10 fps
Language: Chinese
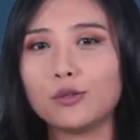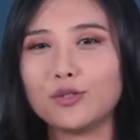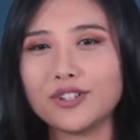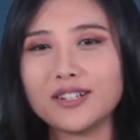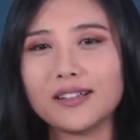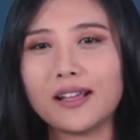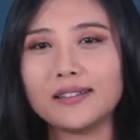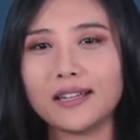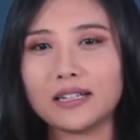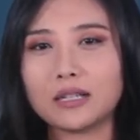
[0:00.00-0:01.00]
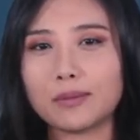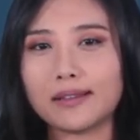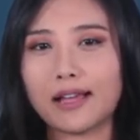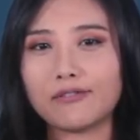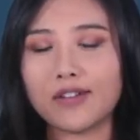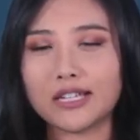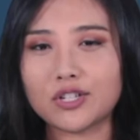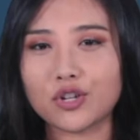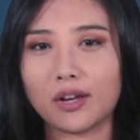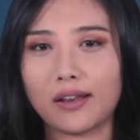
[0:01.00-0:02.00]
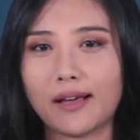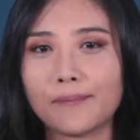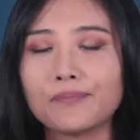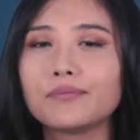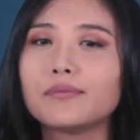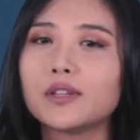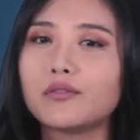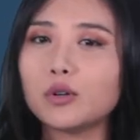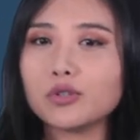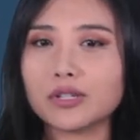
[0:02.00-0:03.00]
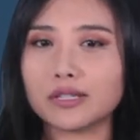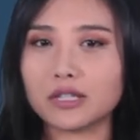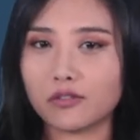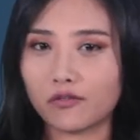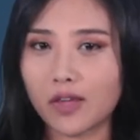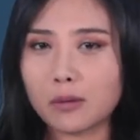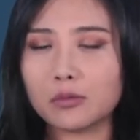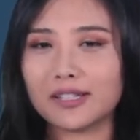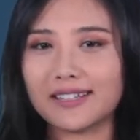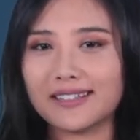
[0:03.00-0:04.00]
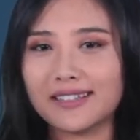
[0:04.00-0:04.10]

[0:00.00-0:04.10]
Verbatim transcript: 于是呢，电影里面呢翻译成了 devotion to family。